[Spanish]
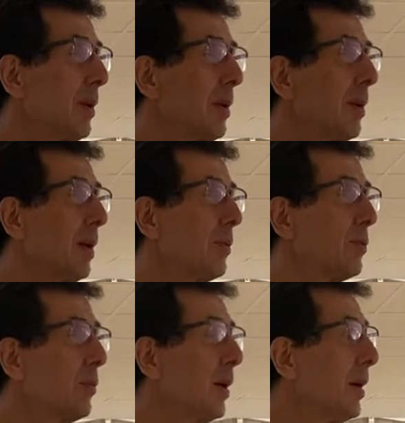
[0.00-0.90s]
el
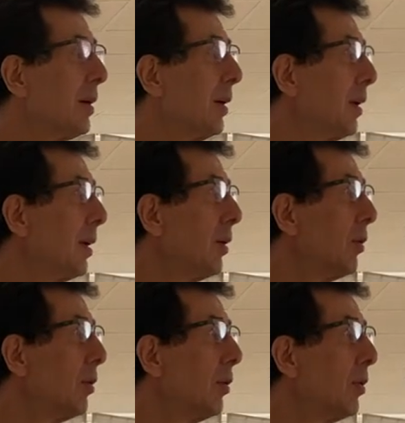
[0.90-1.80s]
azúcar
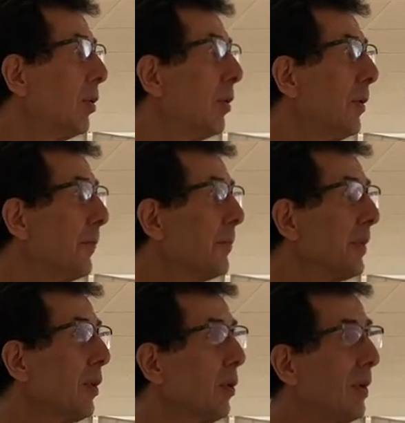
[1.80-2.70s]
o,
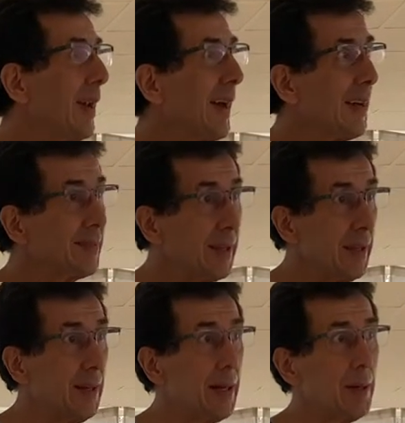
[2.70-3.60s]
la
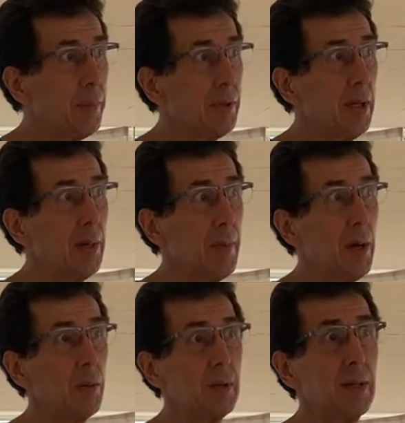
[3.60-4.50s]
caseína, la proteína más
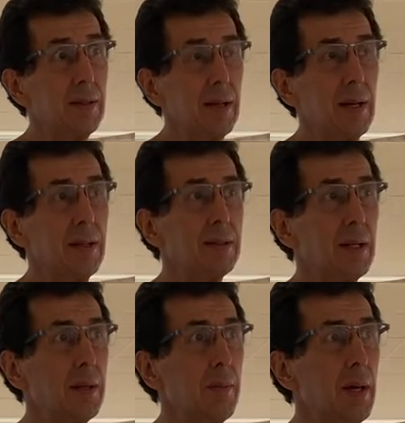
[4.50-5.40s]
abundante de la leche
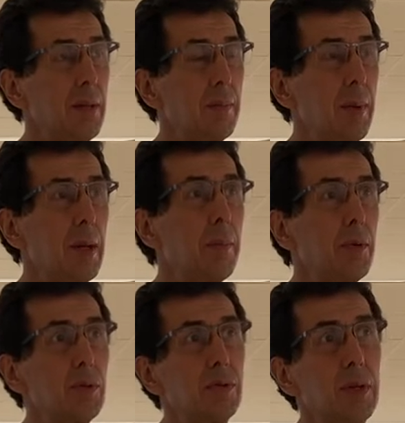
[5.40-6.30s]
animal, van a
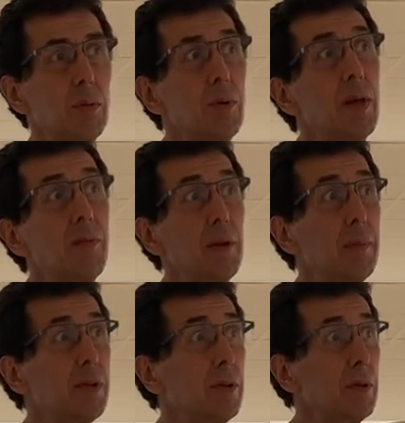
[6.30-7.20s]
producir una
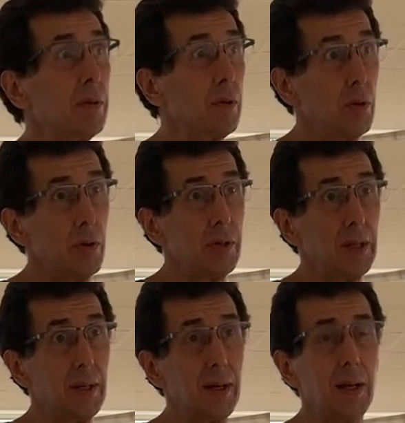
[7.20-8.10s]
inflamación
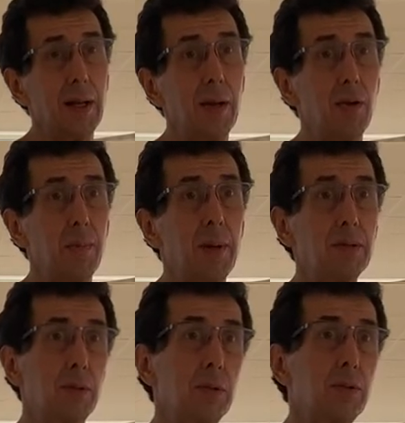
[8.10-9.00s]
crónica a largo
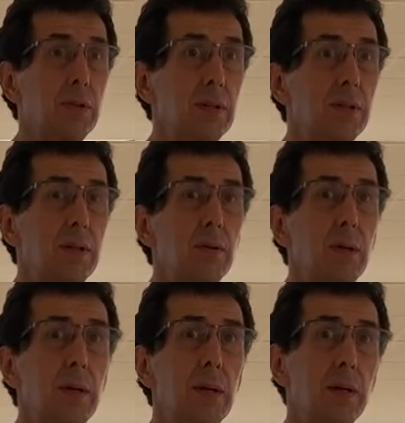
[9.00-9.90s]
plazo en nuestro intestino
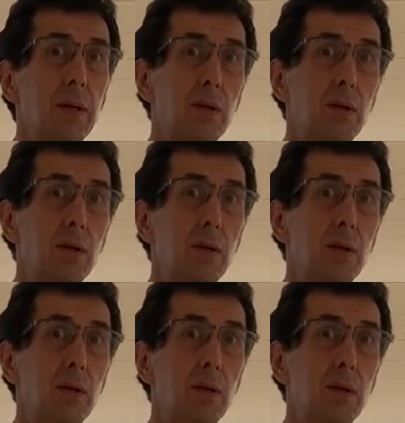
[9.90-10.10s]
que nos